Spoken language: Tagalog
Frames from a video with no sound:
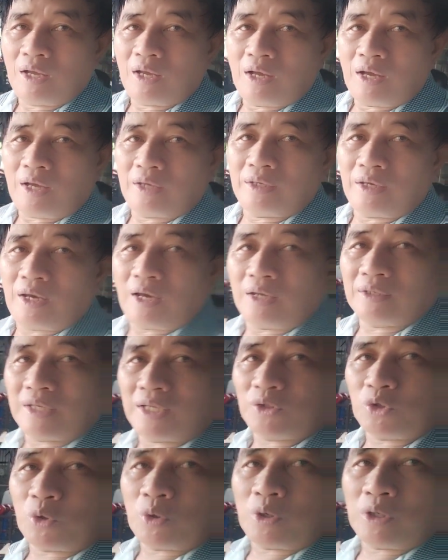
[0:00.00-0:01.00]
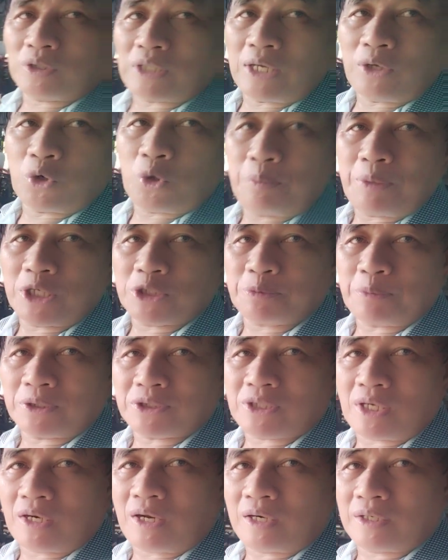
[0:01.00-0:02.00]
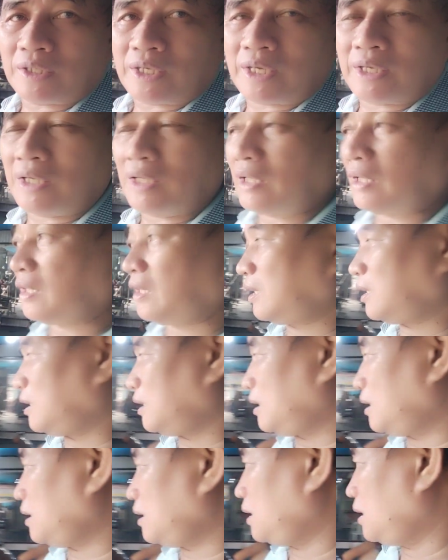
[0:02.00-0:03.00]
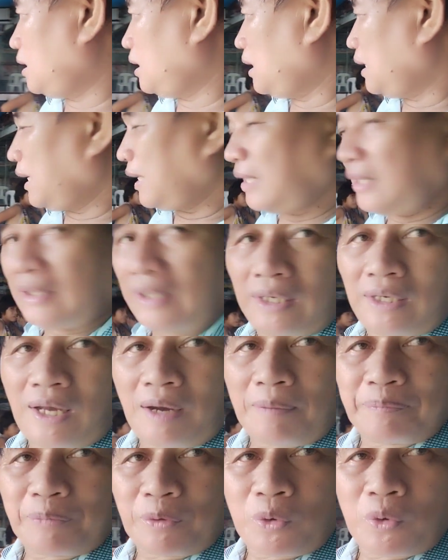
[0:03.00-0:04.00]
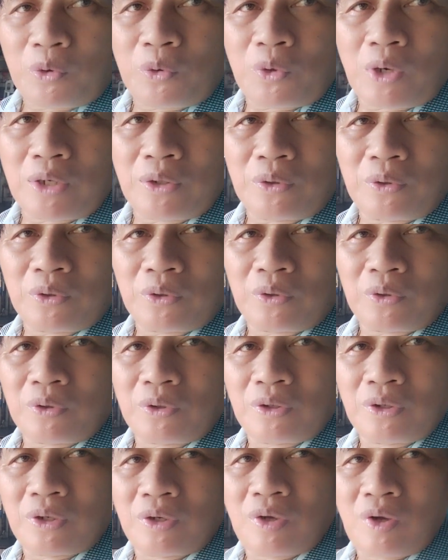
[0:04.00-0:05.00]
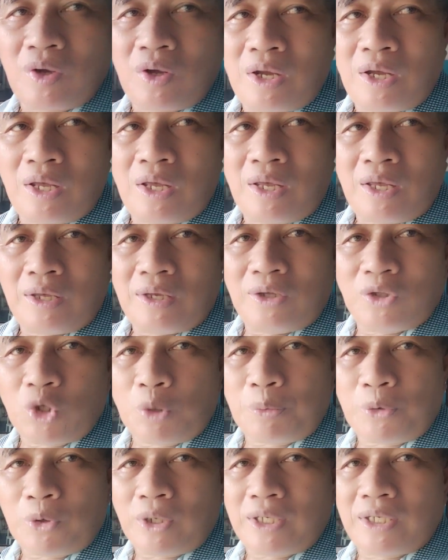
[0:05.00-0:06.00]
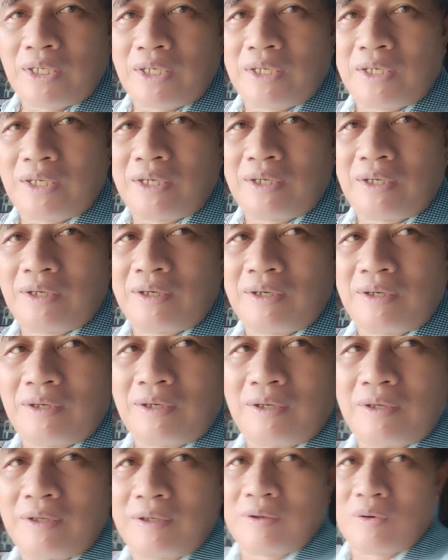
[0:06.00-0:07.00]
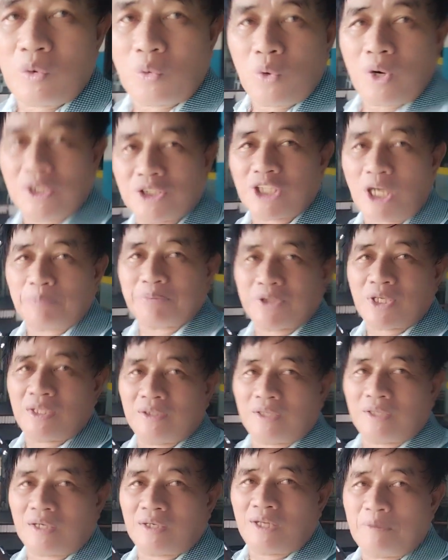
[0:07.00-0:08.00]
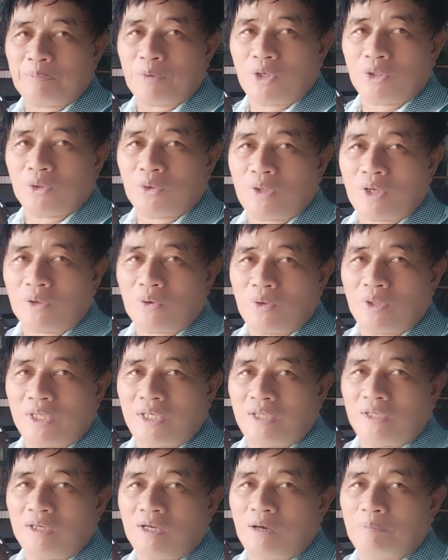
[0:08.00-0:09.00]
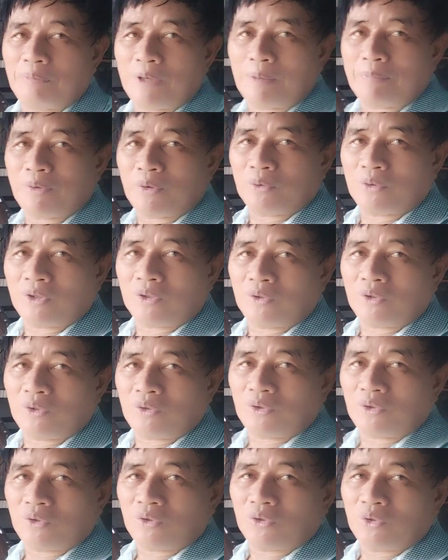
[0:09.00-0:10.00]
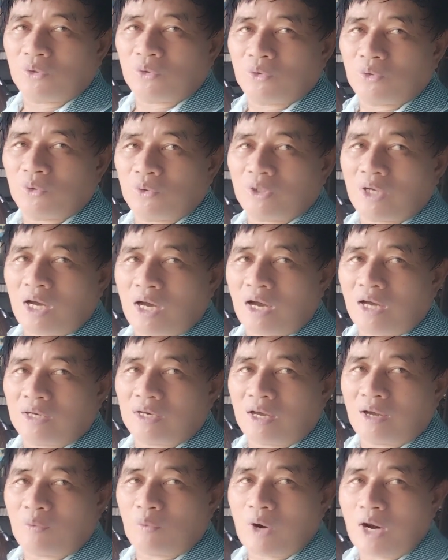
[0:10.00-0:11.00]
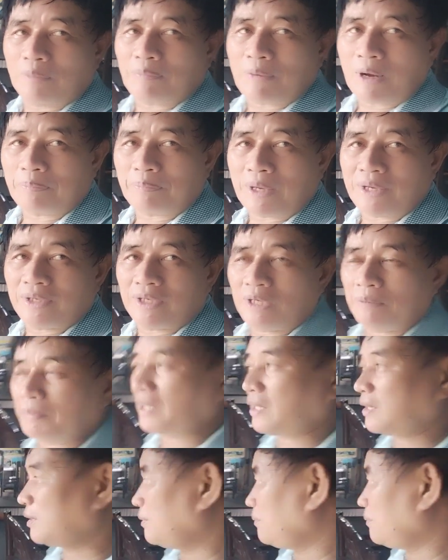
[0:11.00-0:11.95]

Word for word: Ayan. Itong Tyron Mixed Martial Art ay hindi lang po ano ito po ay workshop center din po ito ng Golden Eagle Film nung, nung, nung una na wala pang pandemic.